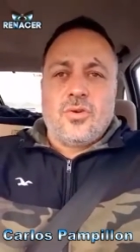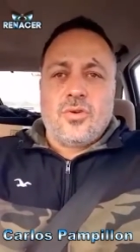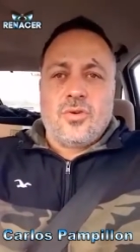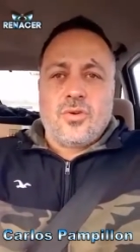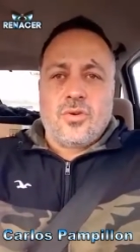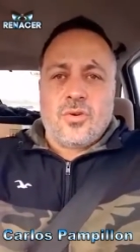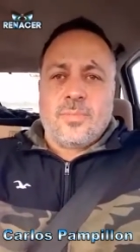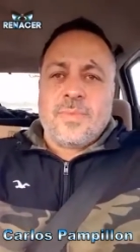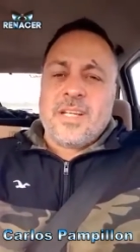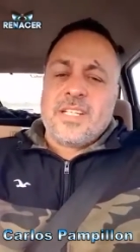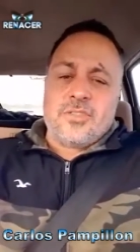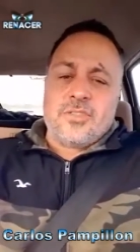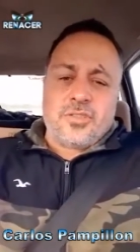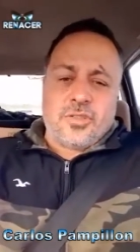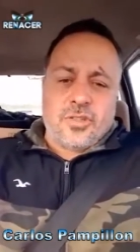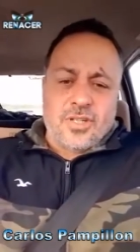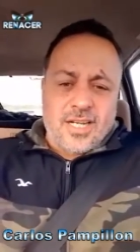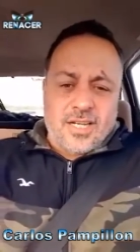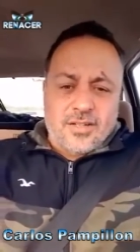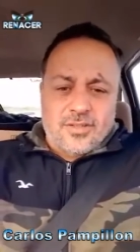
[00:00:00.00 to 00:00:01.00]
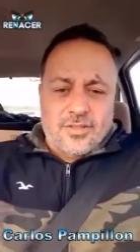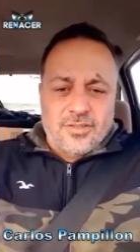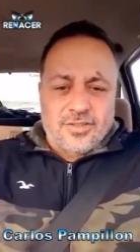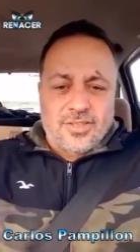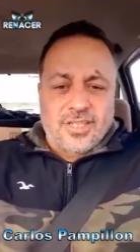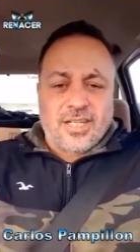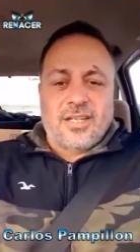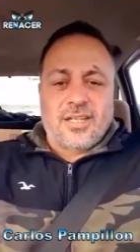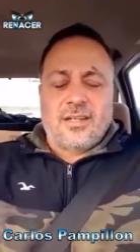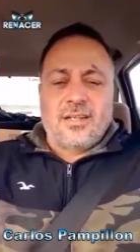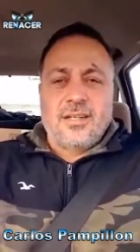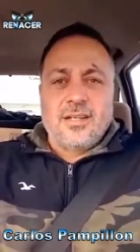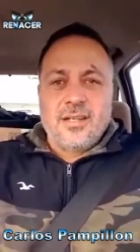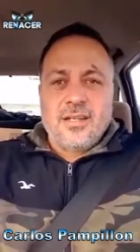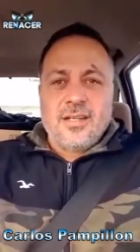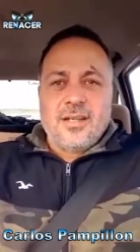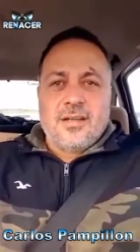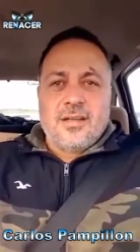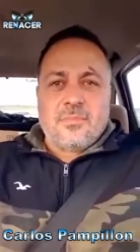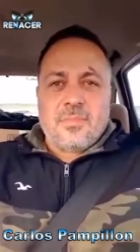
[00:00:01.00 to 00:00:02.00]
o mencionaron ser
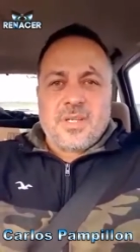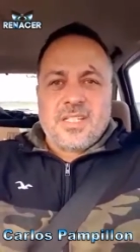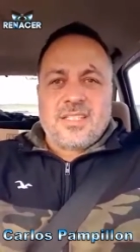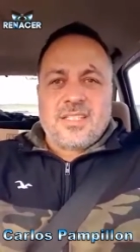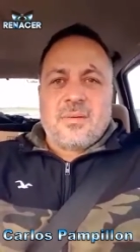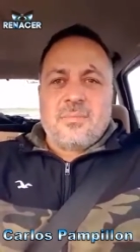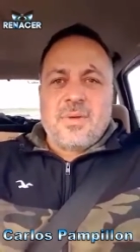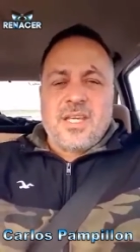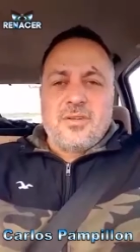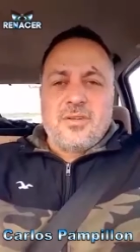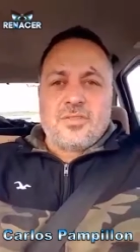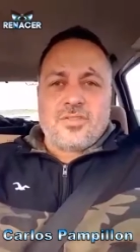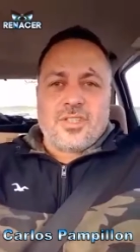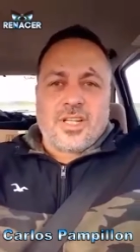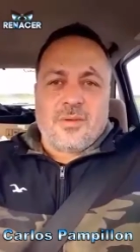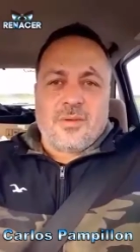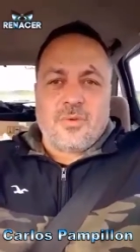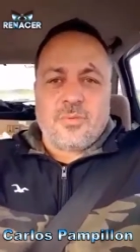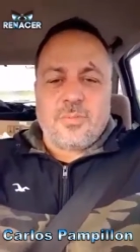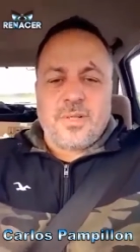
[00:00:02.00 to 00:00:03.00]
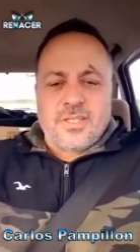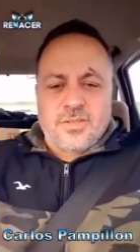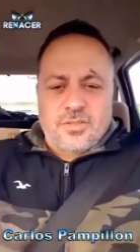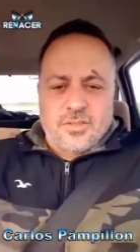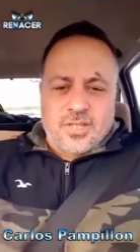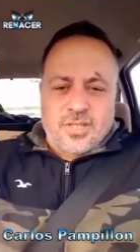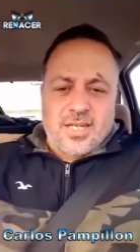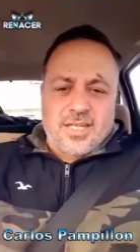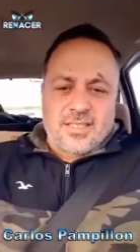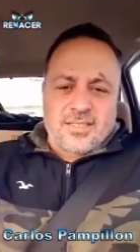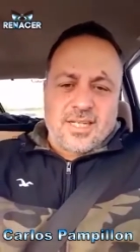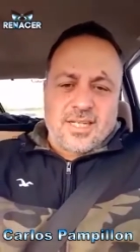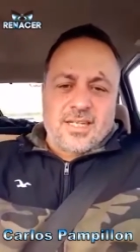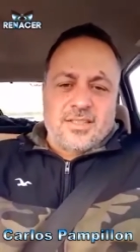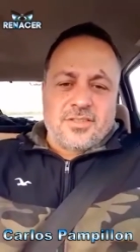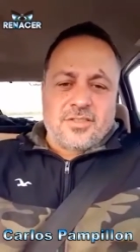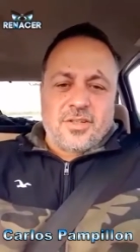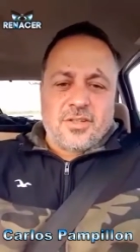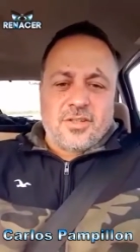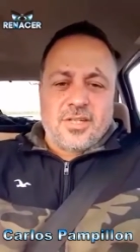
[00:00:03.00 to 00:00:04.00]
mis amigos y al momento de las
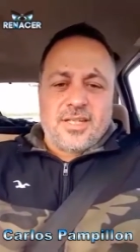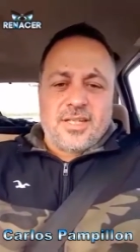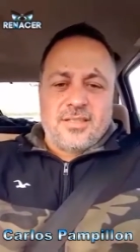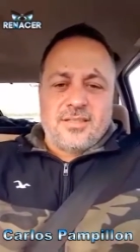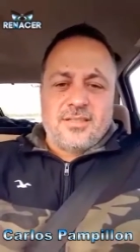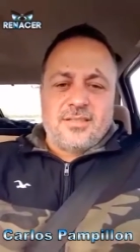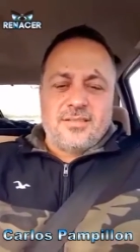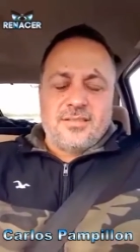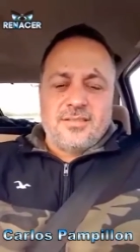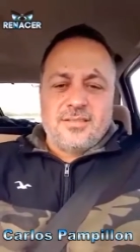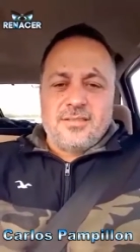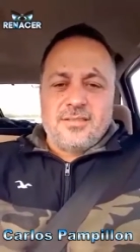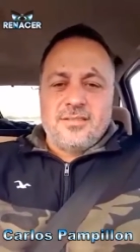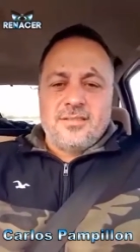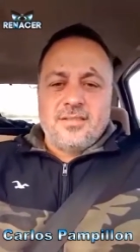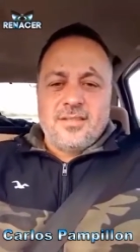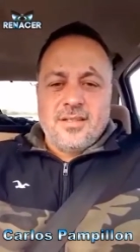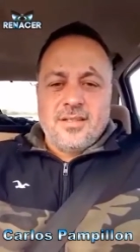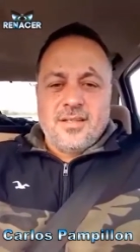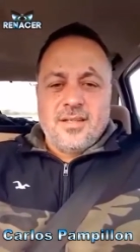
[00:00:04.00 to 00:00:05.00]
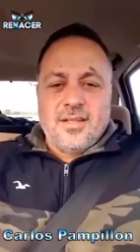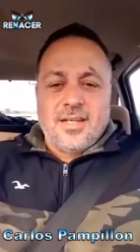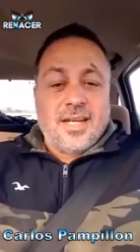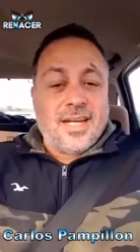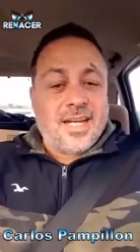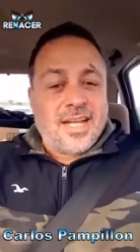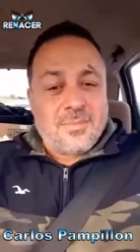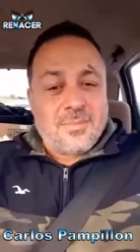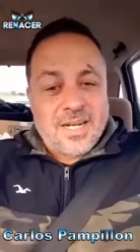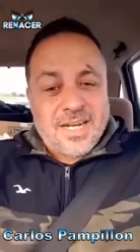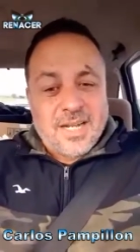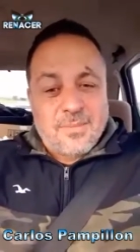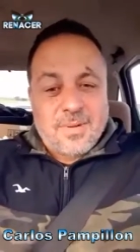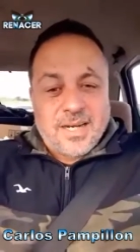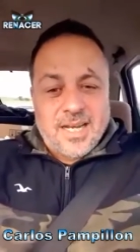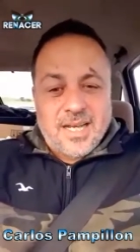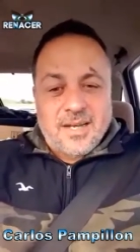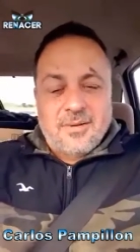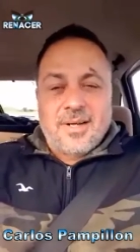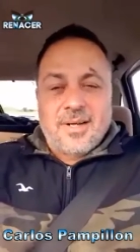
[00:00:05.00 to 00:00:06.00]
elecciones era mala
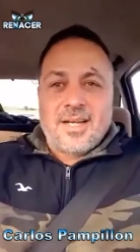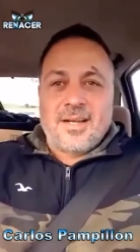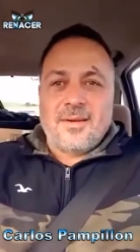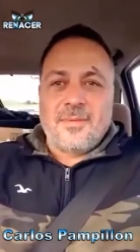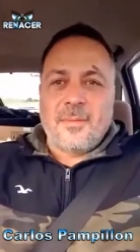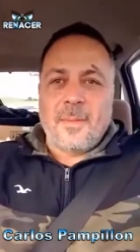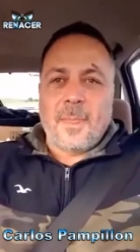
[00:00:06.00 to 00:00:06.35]
palabra